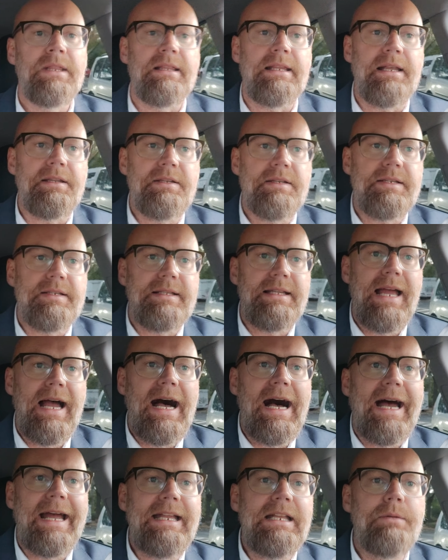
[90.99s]
Das ist
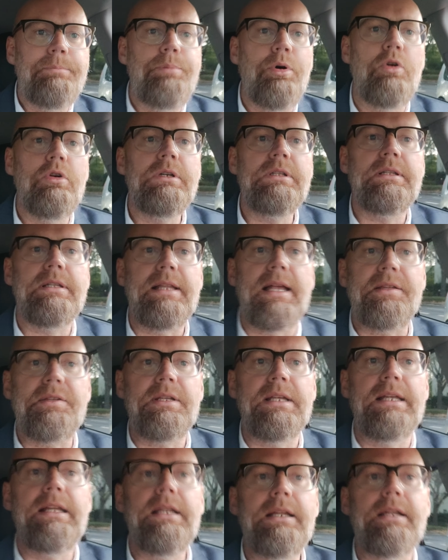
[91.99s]
der eine Punkt, dass
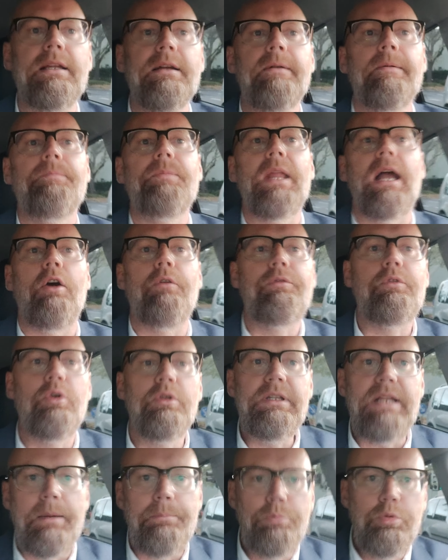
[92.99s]
ich
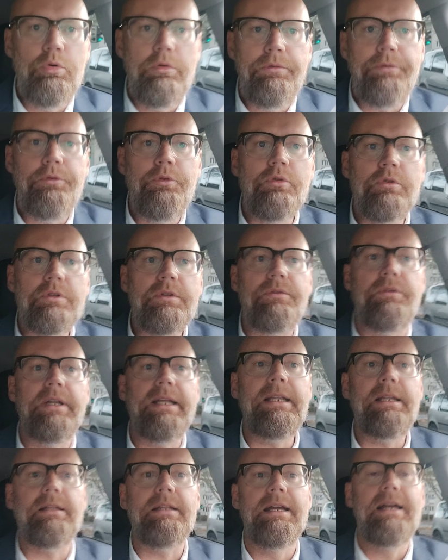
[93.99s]
aufgrund der
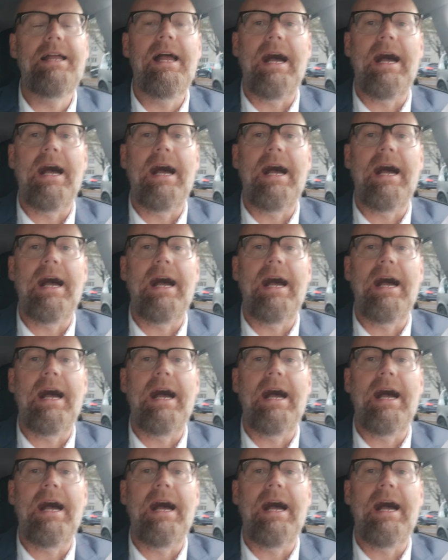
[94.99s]
Buchführungspflicht